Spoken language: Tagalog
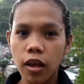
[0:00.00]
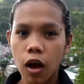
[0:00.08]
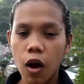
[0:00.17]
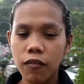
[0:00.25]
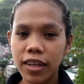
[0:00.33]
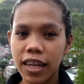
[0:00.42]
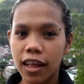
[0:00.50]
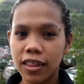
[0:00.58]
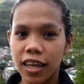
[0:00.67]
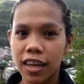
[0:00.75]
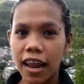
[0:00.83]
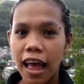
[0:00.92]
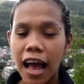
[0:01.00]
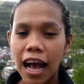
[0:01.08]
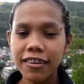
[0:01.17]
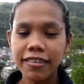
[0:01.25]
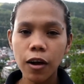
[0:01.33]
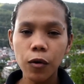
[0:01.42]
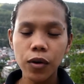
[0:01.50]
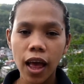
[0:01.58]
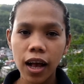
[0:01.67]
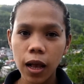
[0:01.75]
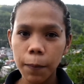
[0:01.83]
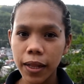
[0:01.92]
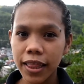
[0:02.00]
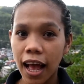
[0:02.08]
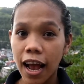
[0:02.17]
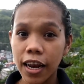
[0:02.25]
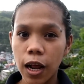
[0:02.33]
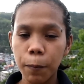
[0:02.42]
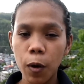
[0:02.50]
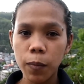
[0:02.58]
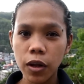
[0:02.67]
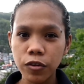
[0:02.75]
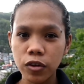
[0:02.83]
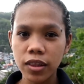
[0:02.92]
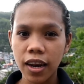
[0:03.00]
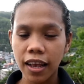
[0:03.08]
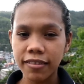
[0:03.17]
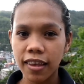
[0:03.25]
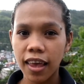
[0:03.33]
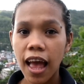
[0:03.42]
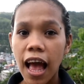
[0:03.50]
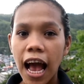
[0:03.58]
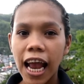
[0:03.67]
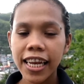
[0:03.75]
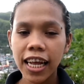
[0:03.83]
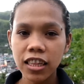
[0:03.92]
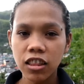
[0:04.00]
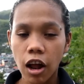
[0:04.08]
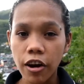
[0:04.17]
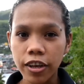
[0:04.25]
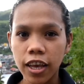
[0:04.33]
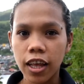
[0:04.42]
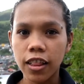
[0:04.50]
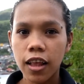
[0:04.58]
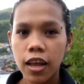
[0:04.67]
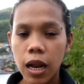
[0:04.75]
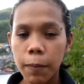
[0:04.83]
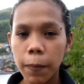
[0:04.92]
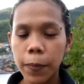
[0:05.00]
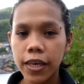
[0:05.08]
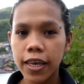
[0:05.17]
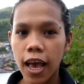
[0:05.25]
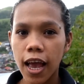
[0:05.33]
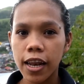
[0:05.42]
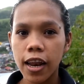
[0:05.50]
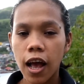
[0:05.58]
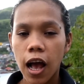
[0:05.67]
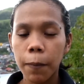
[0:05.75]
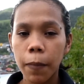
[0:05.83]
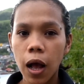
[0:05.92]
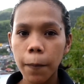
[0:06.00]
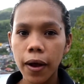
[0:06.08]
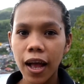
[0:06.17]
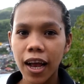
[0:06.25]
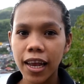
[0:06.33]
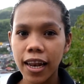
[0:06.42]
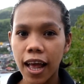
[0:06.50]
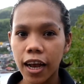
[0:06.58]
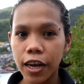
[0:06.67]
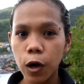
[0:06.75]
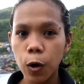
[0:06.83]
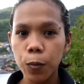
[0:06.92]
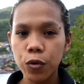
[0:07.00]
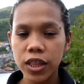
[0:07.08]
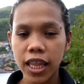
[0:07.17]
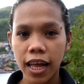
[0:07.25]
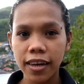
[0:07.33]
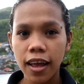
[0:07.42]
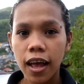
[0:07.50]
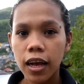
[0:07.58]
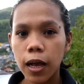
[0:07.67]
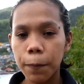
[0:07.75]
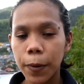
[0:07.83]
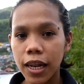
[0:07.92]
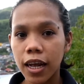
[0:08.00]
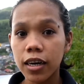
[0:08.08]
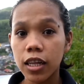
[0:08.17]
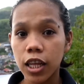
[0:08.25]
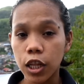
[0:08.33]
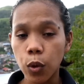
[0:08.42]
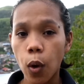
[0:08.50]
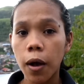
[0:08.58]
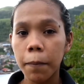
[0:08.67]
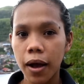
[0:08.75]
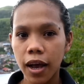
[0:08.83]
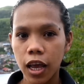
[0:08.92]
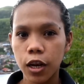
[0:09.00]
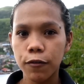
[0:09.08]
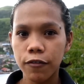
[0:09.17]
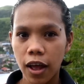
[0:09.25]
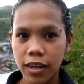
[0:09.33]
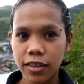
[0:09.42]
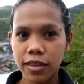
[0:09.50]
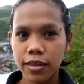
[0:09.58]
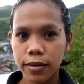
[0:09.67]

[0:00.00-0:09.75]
sa COVID-19, ang sangguniang kabataan ng Poblasyon 13 ay nag-target na mabigyan ang mga pangangailangan ng komunidad kabilang na dito ang mga infant.